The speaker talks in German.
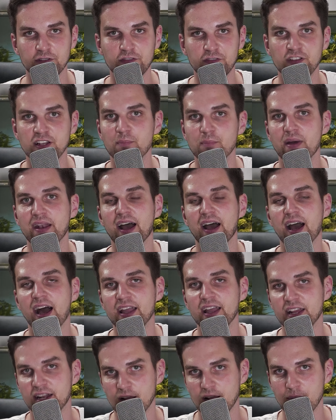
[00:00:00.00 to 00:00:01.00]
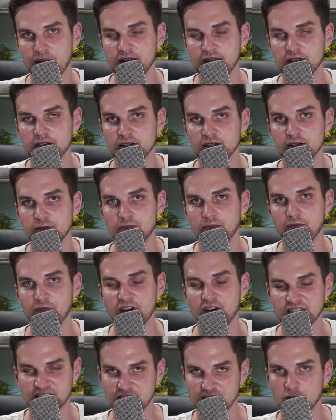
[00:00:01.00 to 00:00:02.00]
wie viele Männereien am Ende im
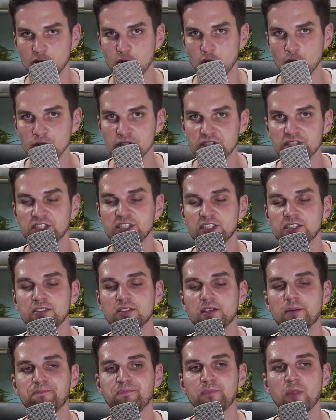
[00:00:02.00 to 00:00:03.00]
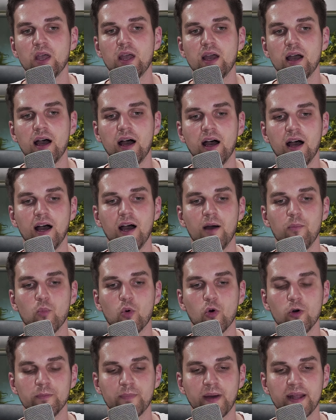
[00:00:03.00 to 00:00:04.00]
Wasser gelöst sind. Ähm,
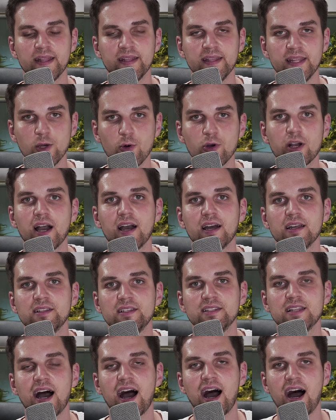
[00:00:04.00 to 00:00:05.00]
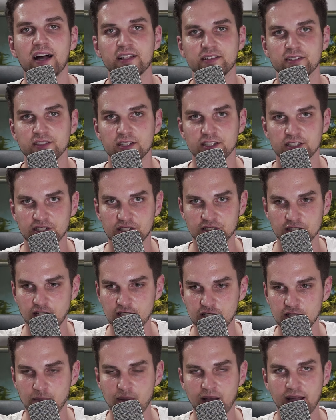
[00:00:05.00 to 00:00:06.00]
und bei den Neocaridina-Arten, das sind dann
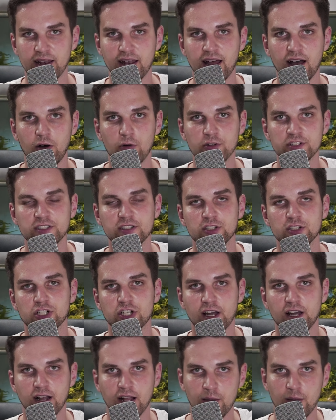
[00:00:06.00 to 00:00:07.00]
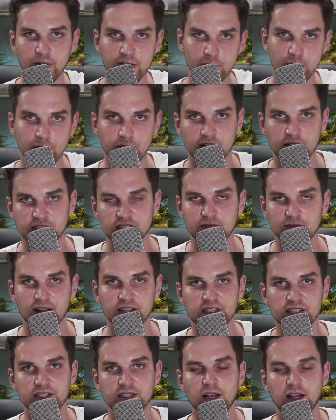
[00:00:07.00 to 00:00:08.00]
die beiden äußeren Schranken, einmal die
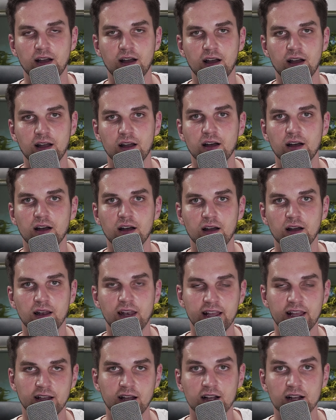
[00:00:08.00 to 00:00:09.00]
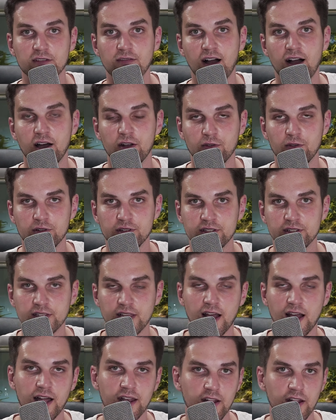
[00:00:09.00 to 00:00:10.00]
120er äh, Länge Aquaren und die
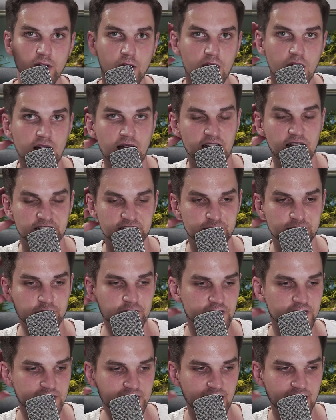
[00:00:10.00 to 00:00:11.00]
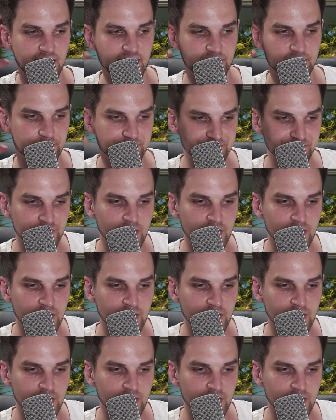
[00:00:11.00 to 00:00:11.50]
anderen 1,50er Länge,